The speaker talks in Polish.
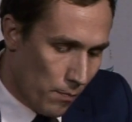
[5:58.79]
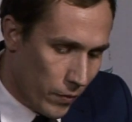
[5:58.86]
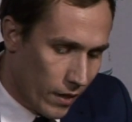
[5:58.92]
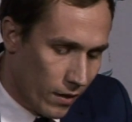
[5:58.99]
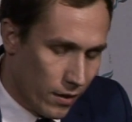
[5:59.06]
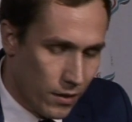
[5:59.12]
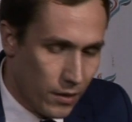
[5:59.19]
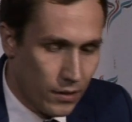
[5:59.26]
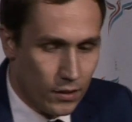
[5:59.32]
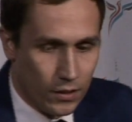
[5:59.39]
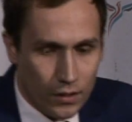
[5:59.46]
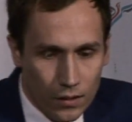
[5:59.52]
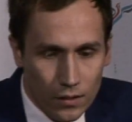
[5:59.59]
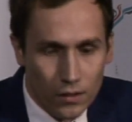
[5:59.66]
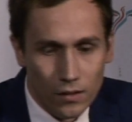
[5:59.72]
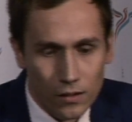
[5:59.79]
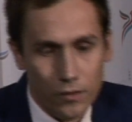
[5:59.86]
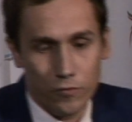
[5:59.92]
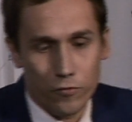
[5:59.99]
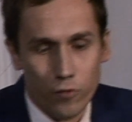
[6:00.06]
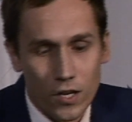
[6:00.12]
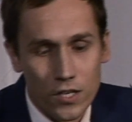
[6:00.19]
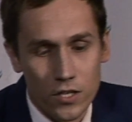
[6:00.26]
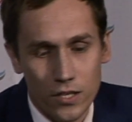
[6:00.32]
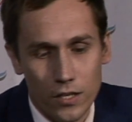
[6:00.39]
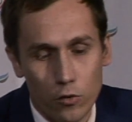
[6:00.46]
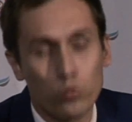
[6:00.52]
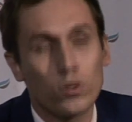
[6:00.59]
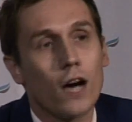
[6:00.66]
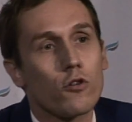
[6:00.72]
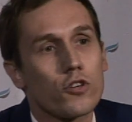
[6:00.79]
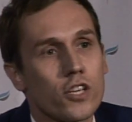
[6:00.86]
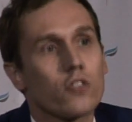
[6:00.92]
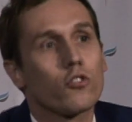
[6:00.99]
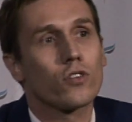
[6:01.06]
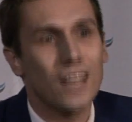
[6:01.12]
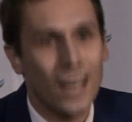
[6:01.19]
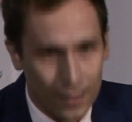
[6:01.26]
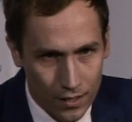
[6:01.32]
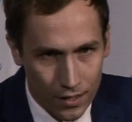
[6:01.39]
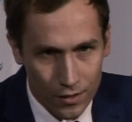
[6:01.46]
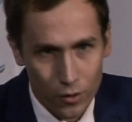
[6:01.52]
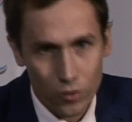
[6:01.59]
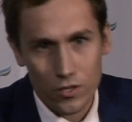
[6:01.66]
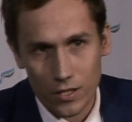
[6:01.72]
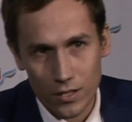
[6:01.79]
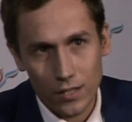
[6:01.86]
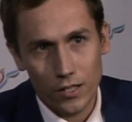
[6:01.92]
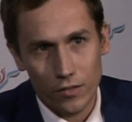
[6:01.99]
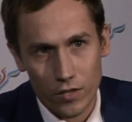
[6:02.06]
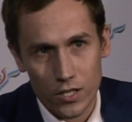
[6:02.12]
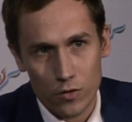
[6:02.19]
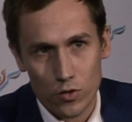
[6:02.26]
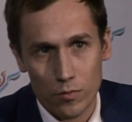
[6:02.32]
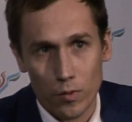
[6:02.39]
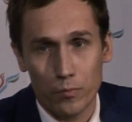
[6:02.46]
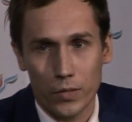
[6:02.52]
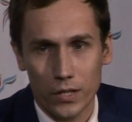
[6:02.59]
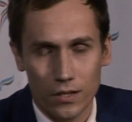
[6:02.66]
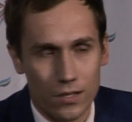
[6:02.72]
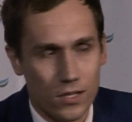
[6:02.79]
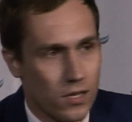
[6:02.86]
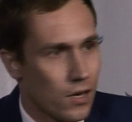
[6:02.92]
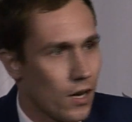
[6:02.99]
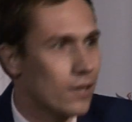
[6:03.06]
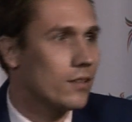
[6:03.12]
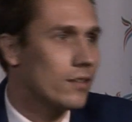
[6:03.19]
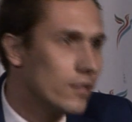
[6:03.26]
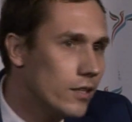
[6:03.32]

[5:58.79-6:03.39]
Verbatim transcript: E, I właśnie udało się to dlatego, że nikt nie wiedział, że mam 15 lat i